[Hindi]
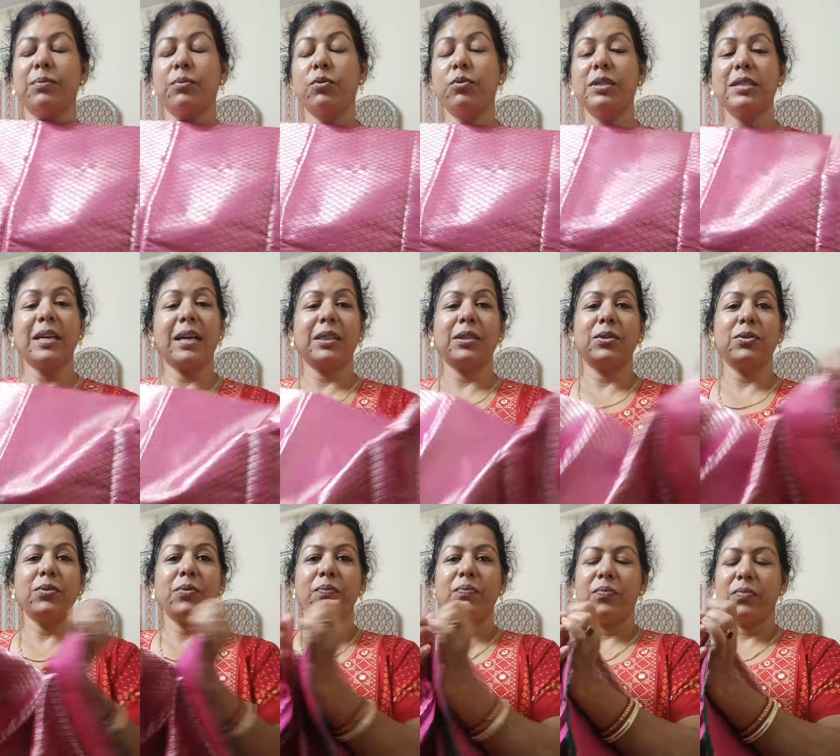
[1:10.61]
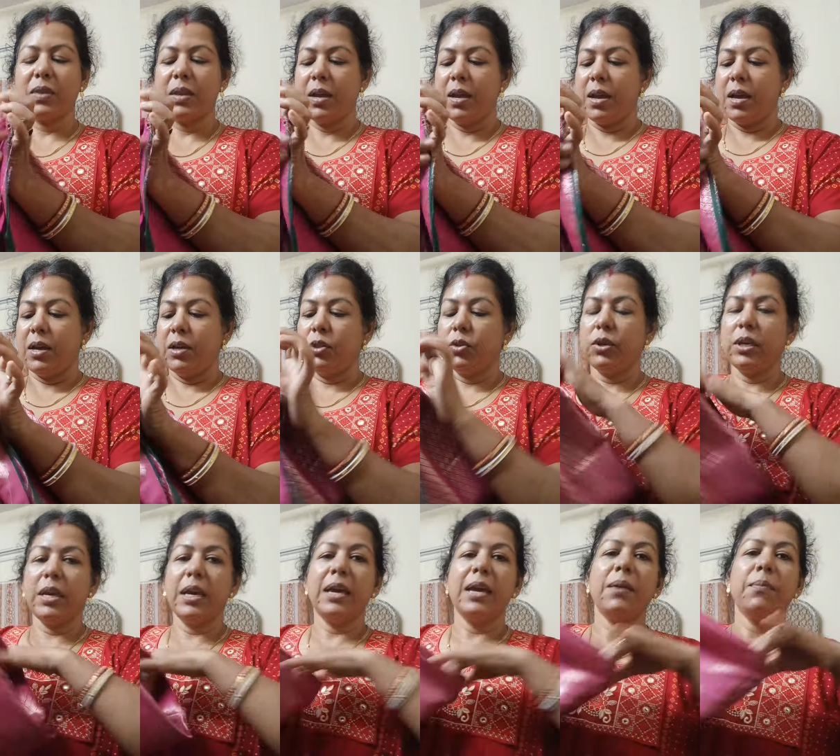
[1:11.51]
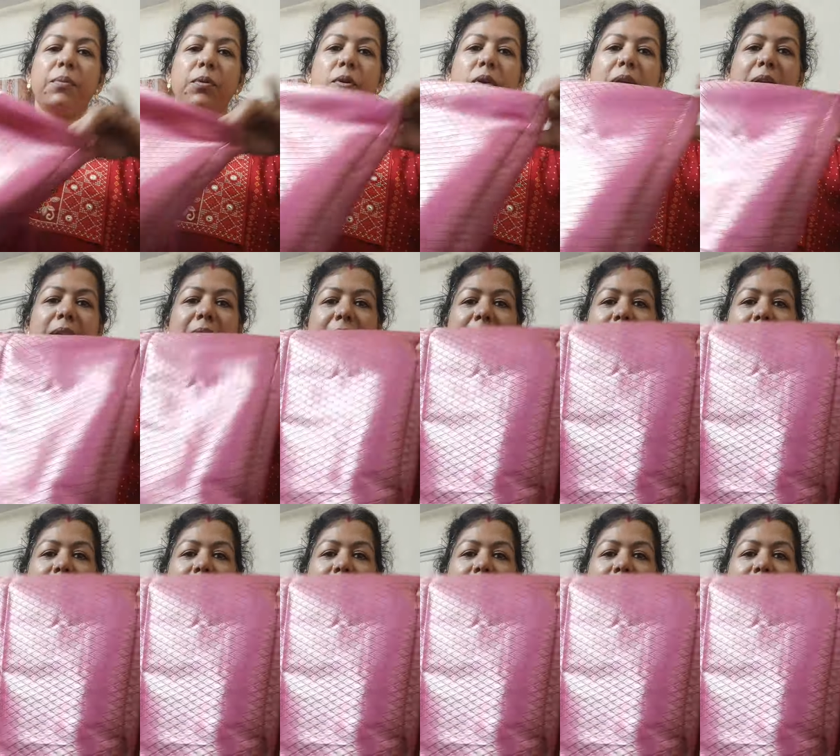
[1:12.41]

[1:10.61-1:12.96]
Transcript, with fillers: भूल जाती हूँ तो ये है ब्रोकेट